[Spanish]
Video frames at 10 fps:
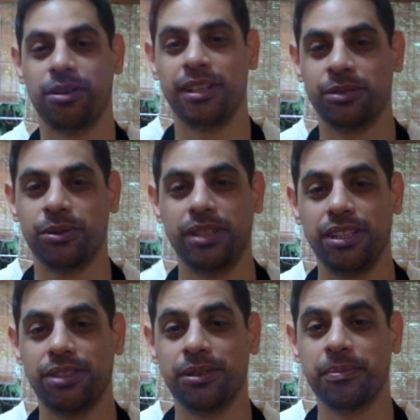
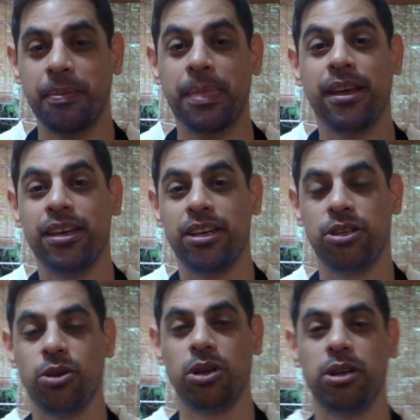Atudillo y
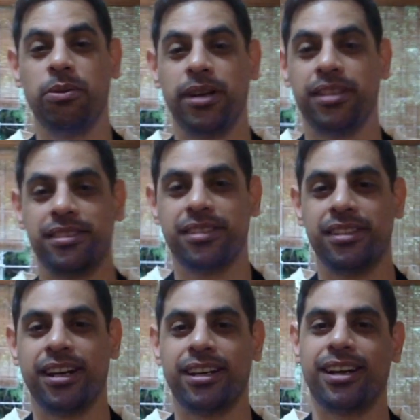hoy les voy a
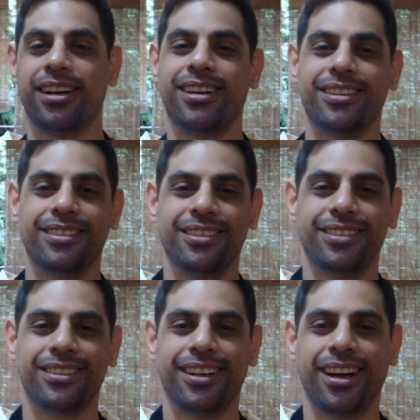enseñar
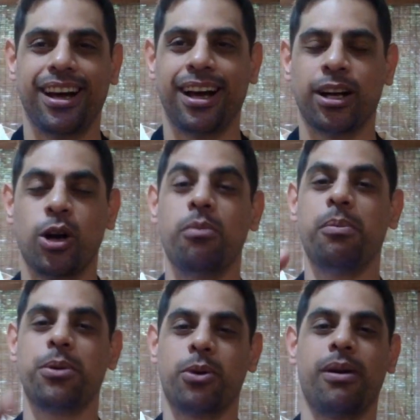a cómo
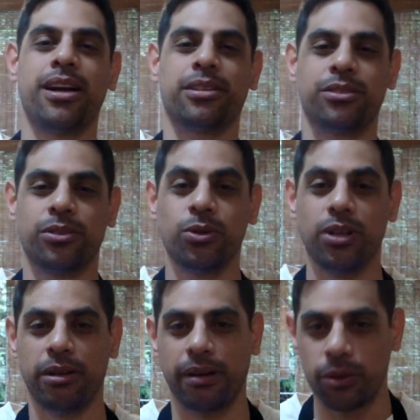probar su
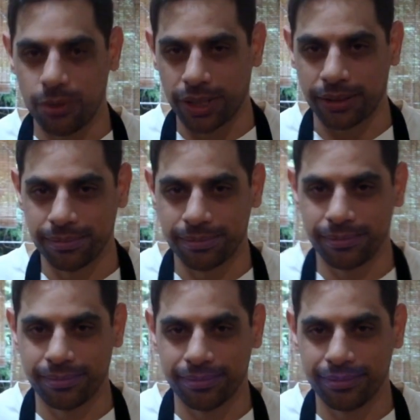levadura.
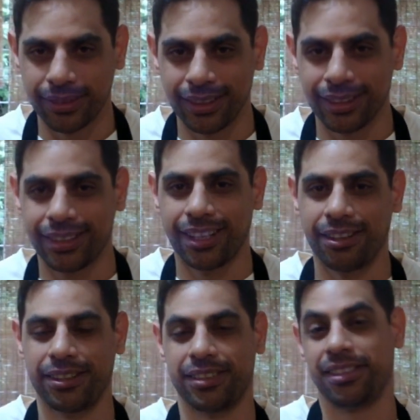A
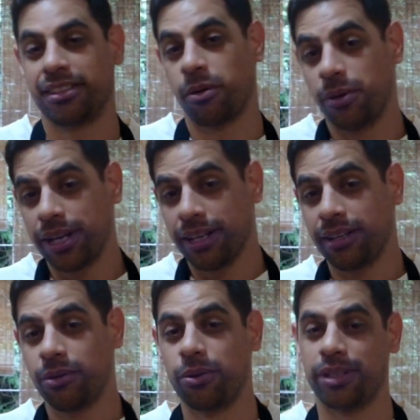ver si está buena
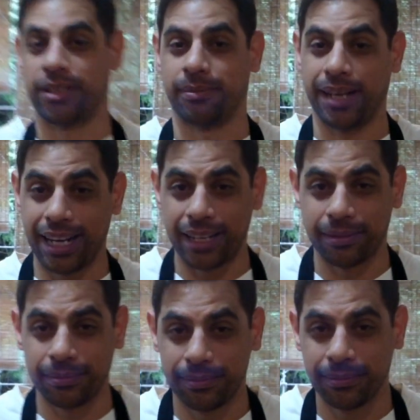o está mala.
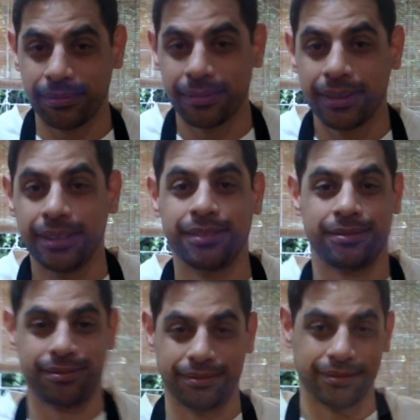
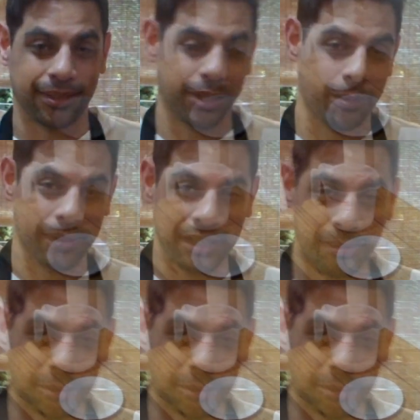Comenzamos.